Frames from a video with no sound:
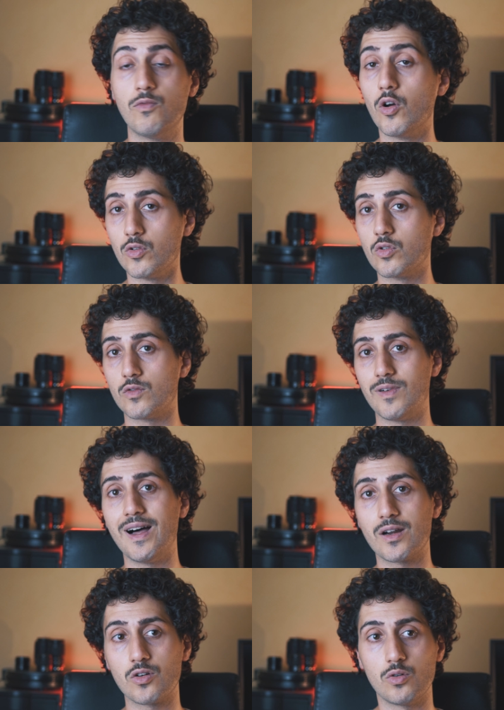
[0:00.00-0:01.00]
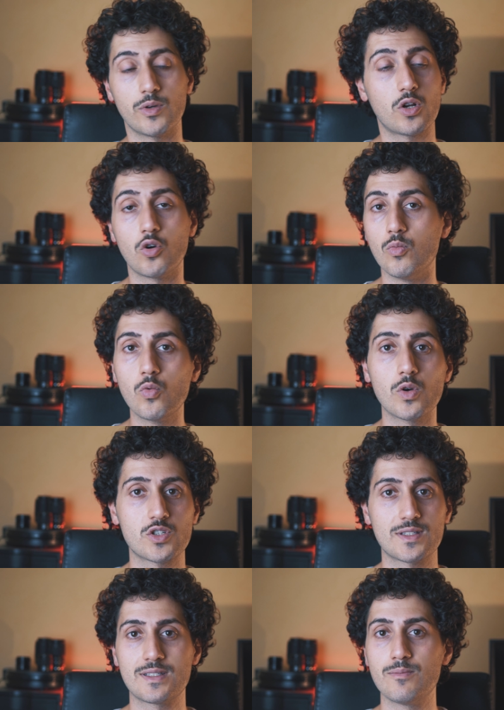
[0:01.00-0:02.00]
eh, vogliono farlo, però comunque
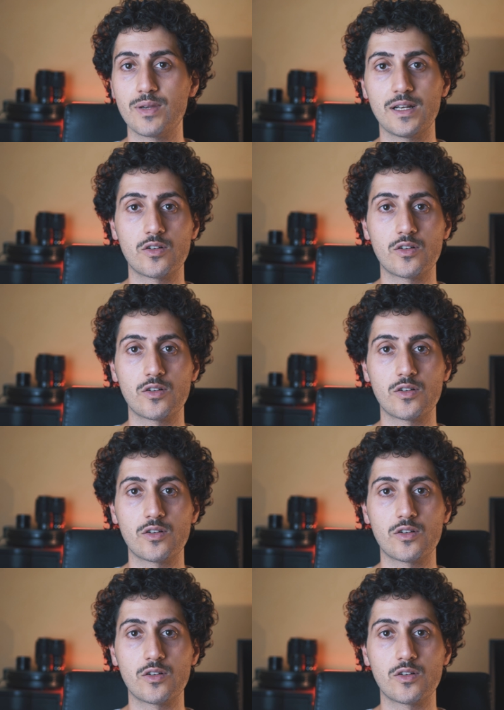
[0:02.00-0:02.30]
c'è sempre